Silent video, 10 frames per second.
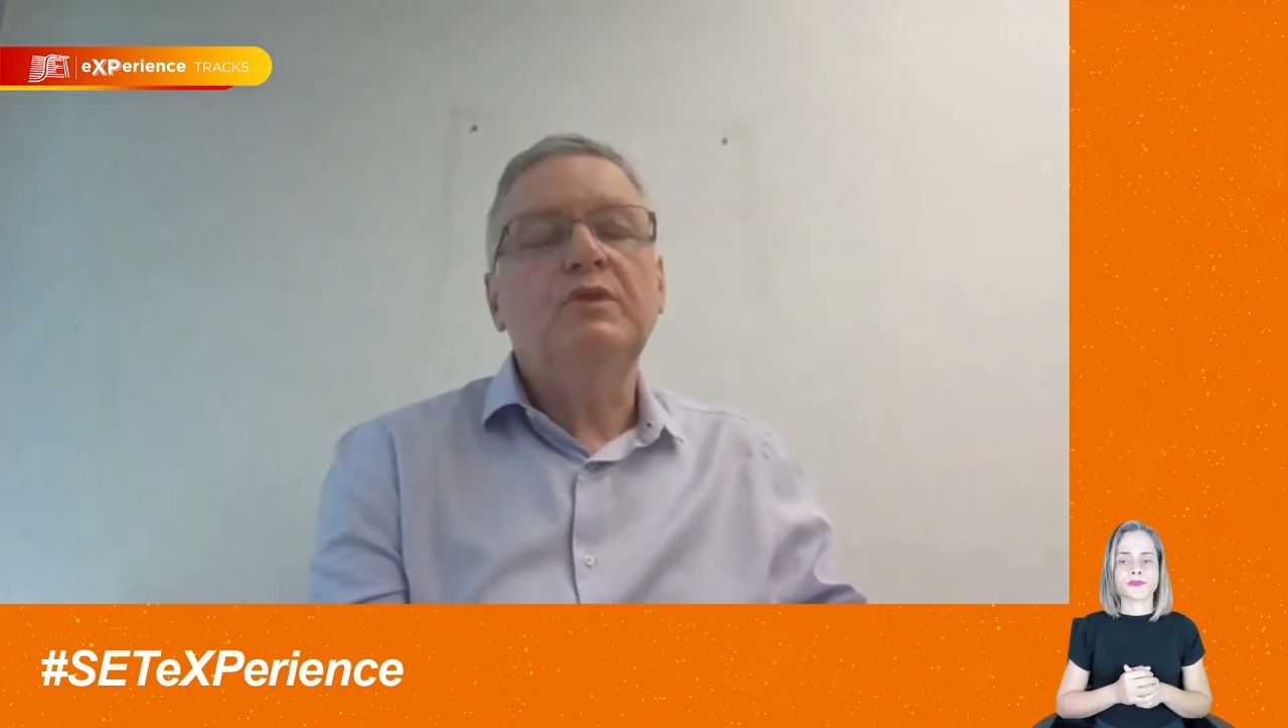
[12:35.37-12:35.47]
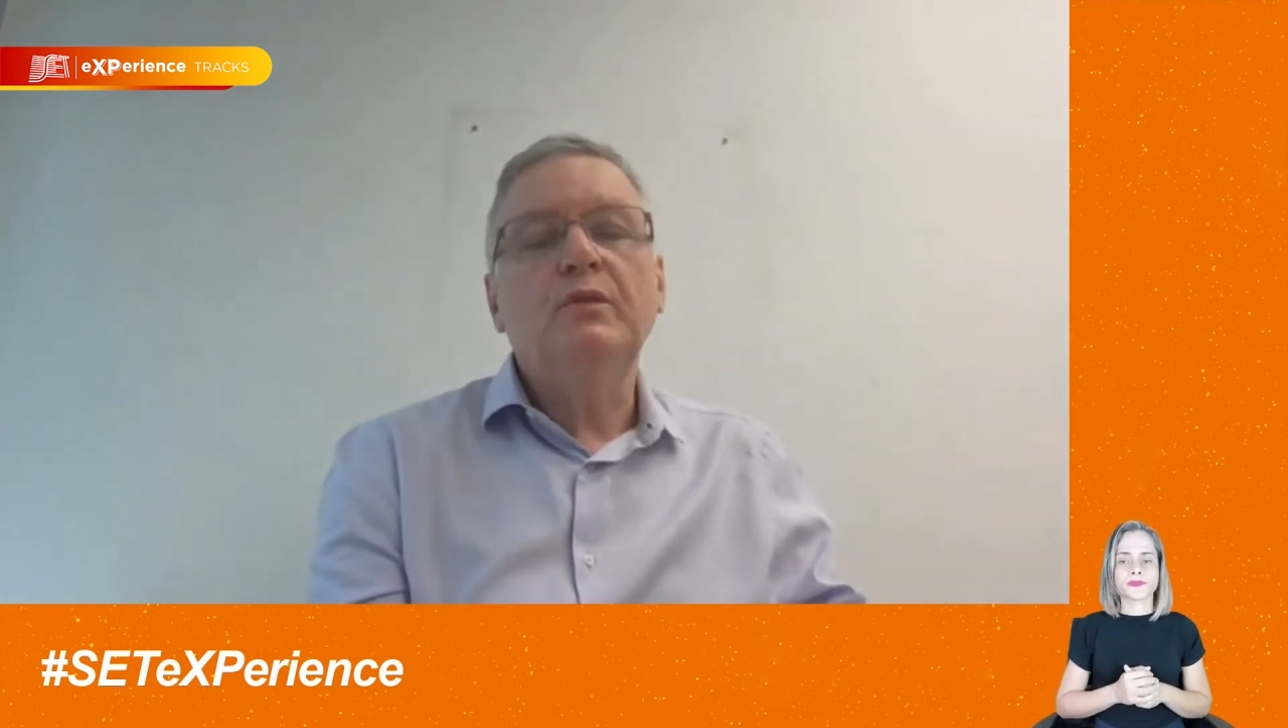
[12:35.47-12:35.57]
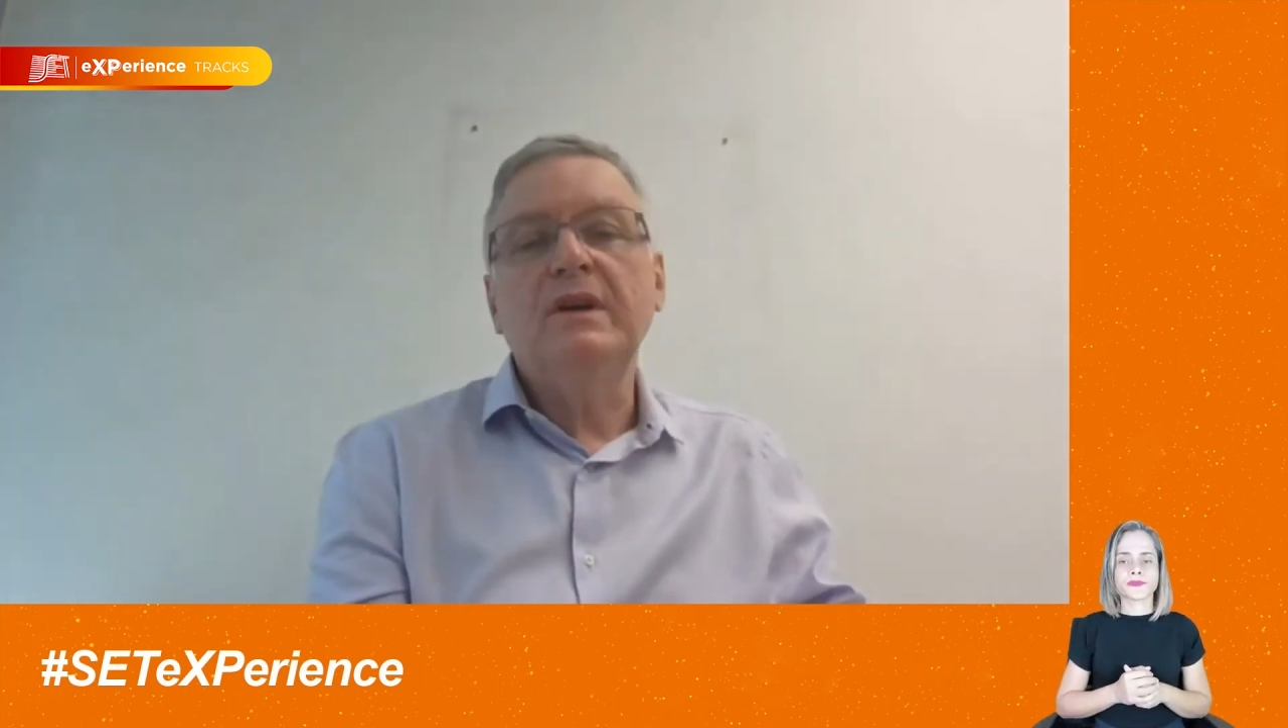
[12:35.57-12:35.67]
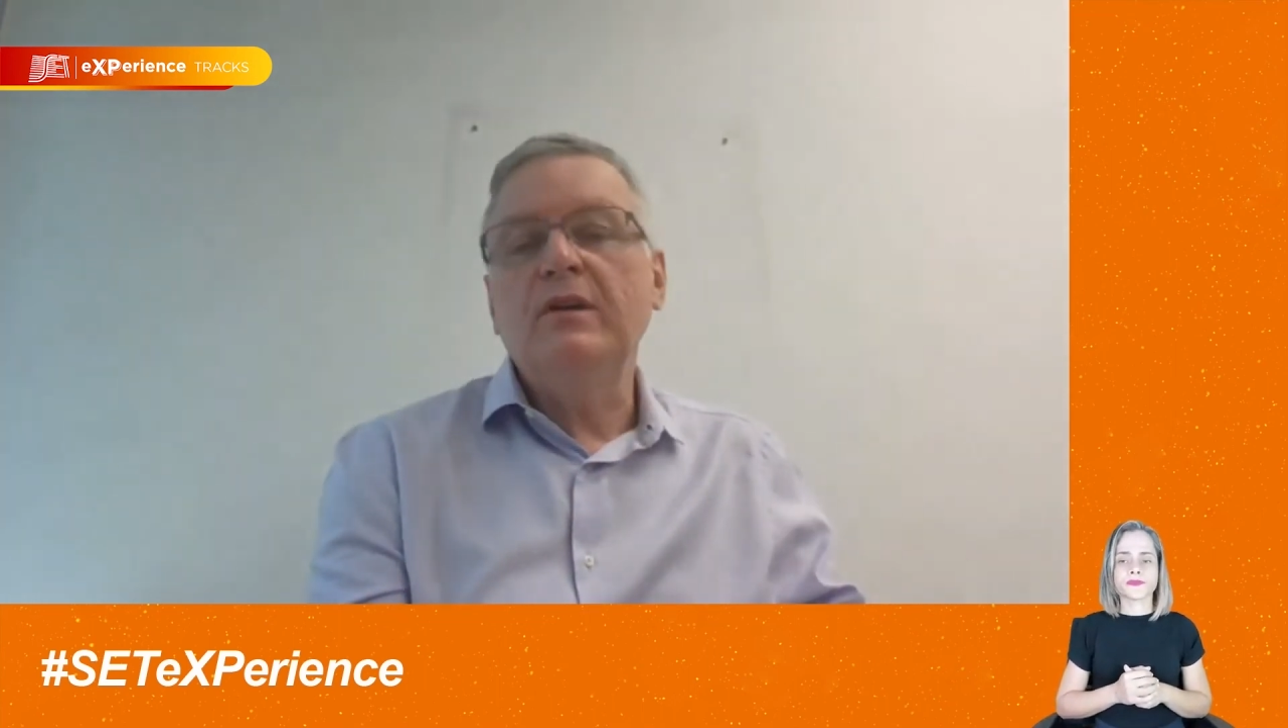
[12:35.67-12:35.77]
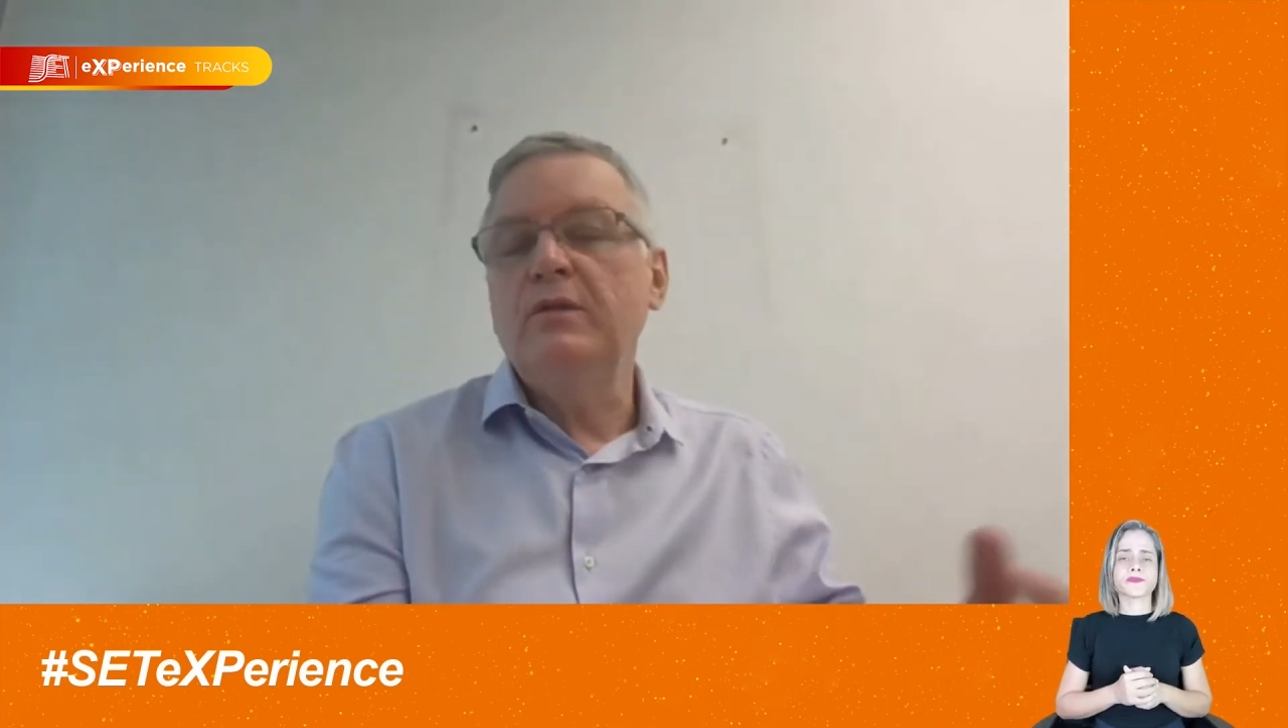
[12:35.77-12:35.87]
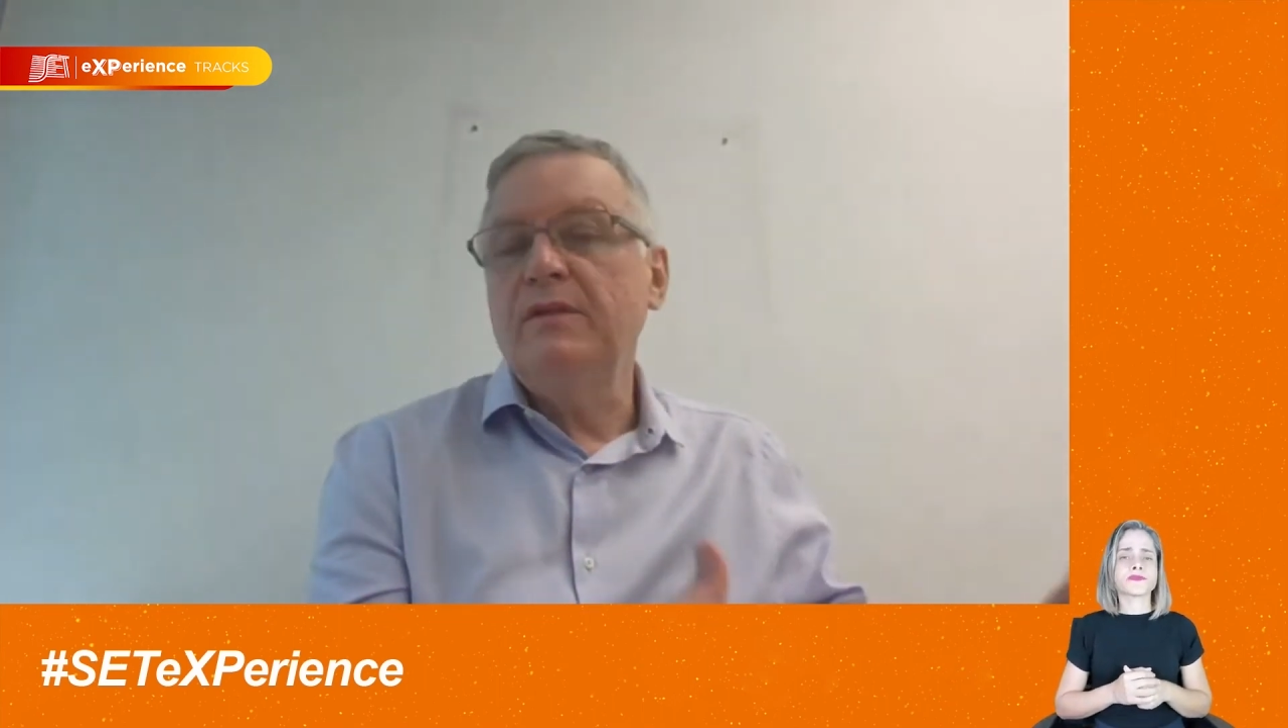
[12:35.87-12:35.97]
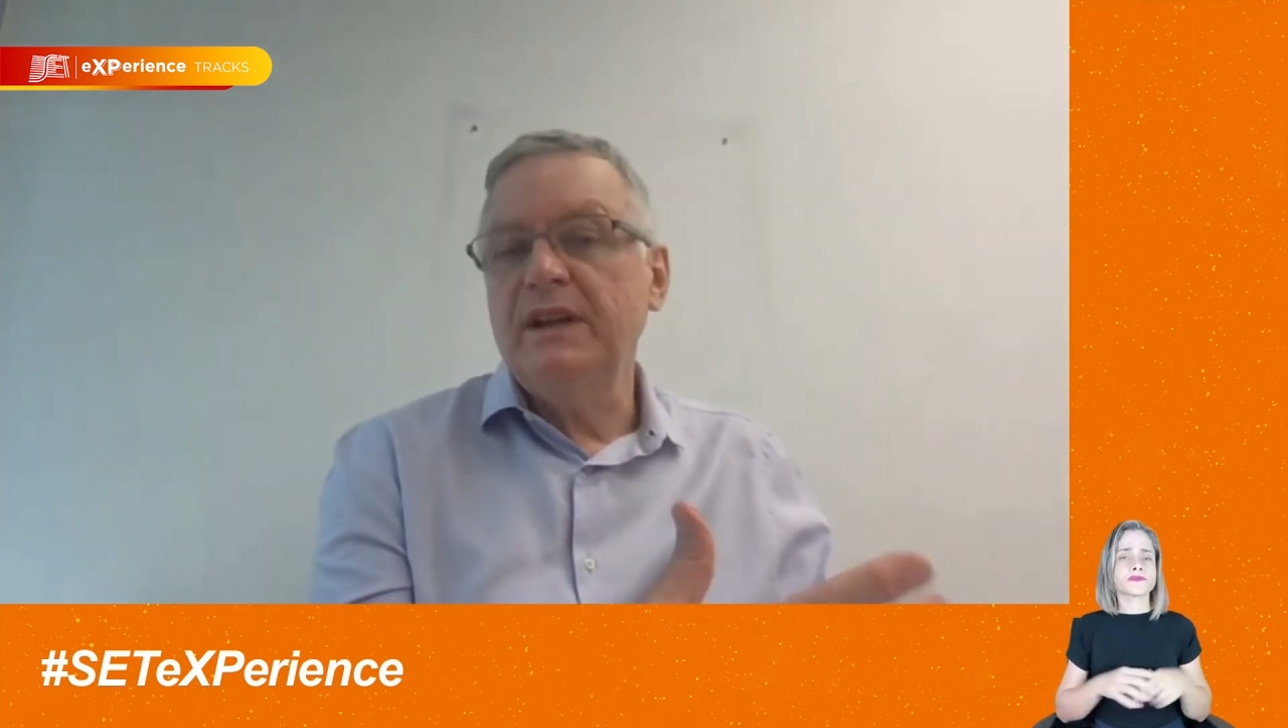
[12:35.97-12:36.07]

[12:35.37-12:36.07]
ou